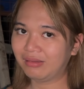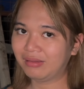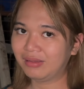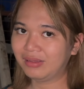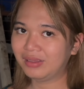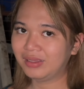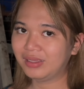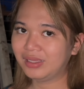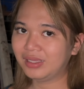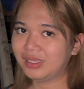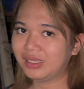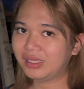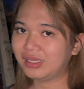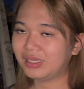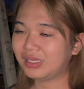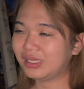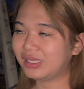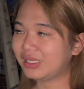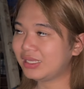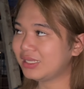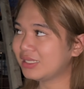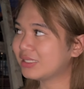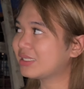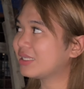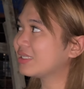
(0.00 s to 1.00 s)
Oo nga.
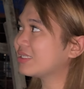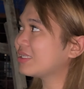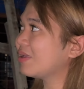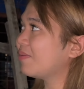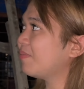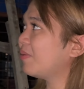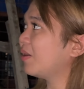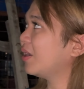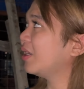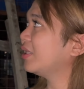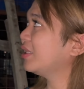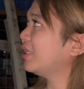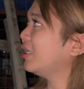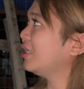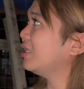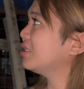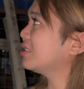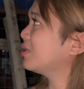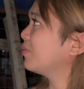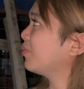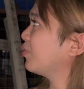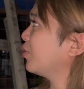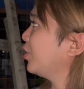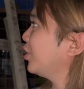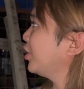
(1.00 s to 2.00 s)
Isa sa mga
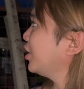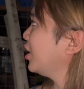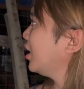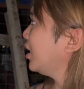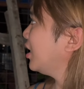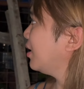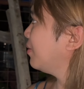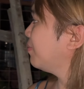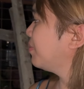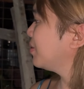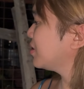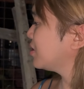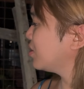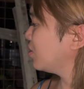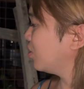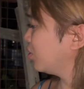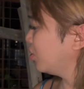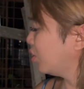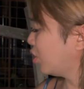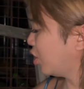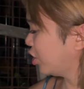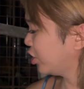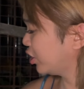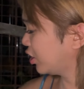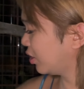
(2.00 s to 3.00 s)
naisip ko na ilabas yung
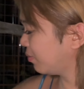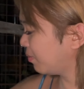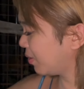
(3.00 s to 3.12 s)
laundry.